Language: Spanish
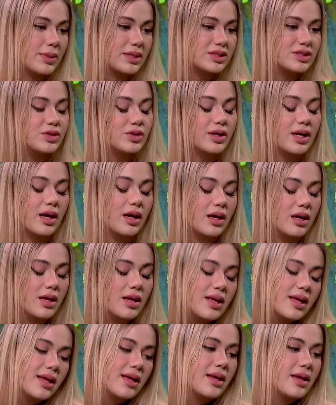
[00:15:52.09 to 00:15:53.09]
persona.
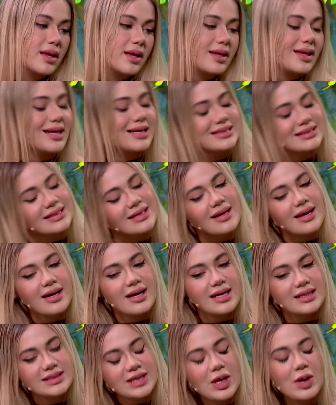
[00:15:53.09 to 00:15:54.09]
Y él se queda
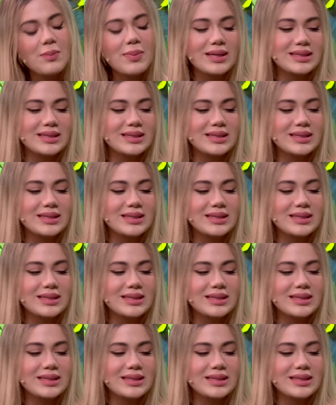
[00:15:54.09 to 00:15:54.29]
callado ah.